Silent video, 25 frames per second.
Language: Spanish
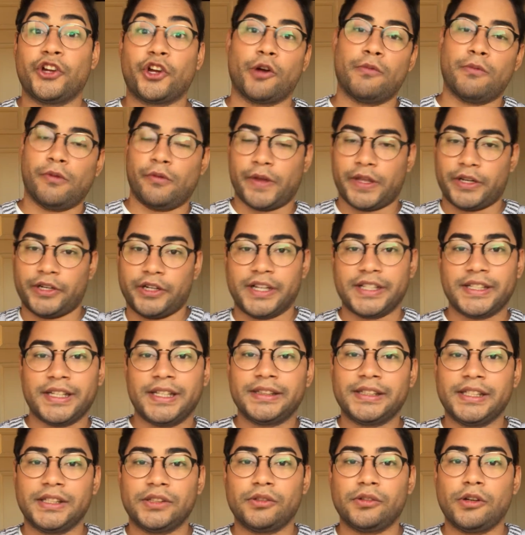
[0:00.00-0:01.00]
como vieron en el
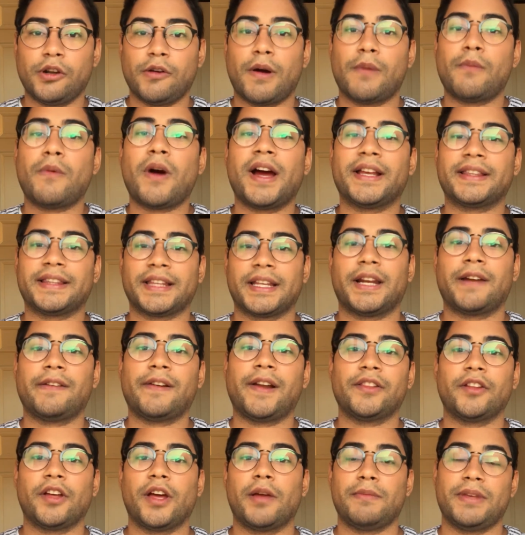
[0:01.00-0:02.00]
título, vamos a estar
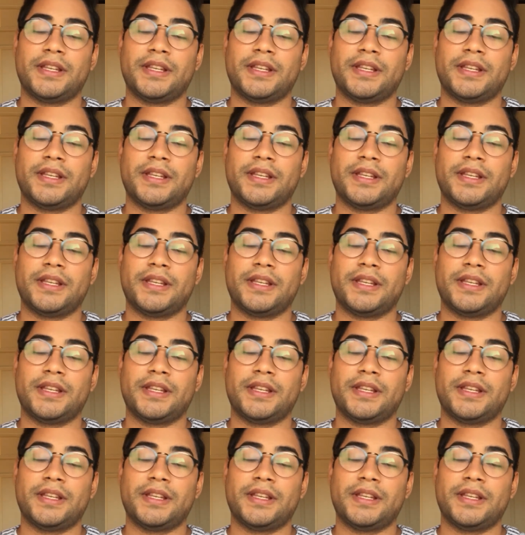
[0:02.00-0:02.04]
hablando de